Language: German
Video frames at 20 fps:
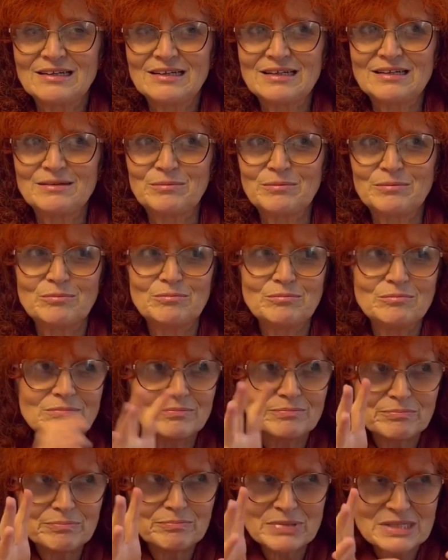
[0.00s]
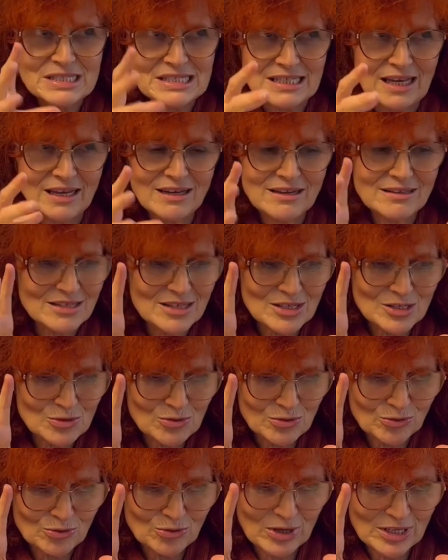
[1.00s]
Ähm, bislang ist es
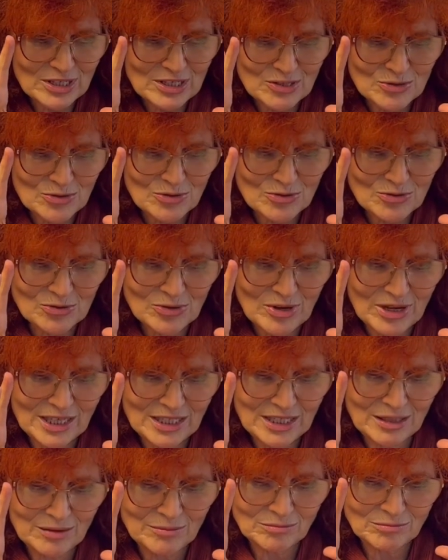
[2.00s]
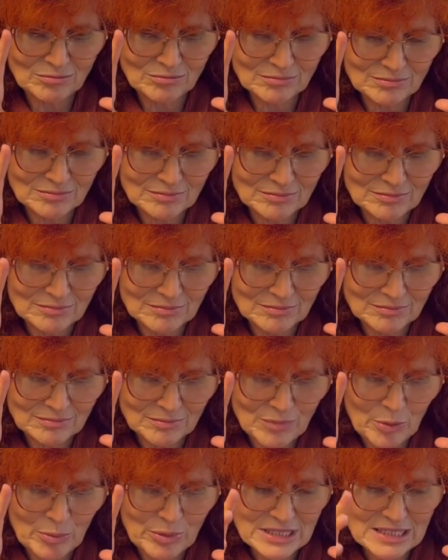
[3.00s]
nur, nur eine, so, so eine
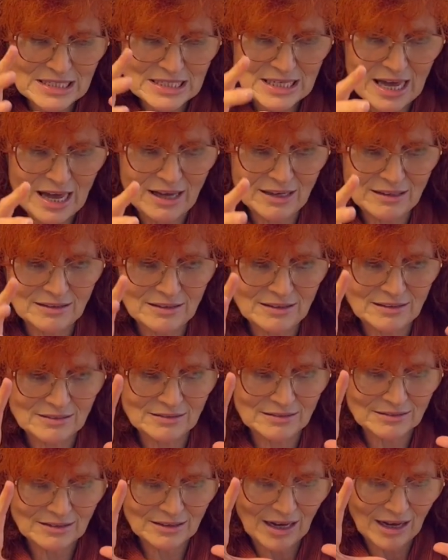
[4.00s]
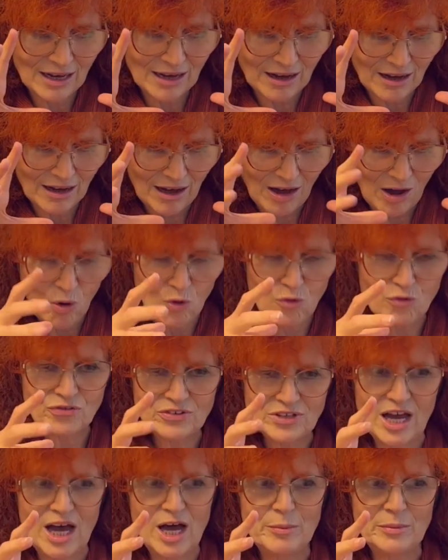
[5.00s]
momentane
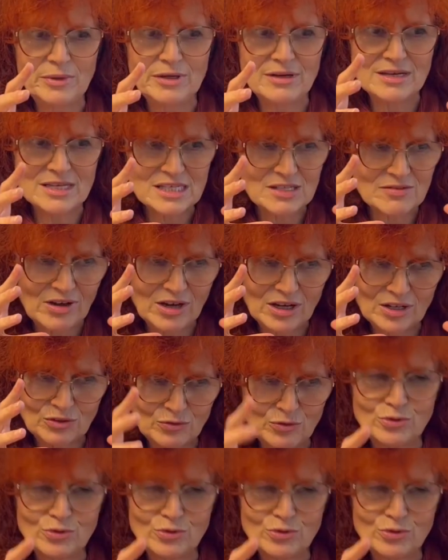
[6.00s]
Aufnahme. Es waren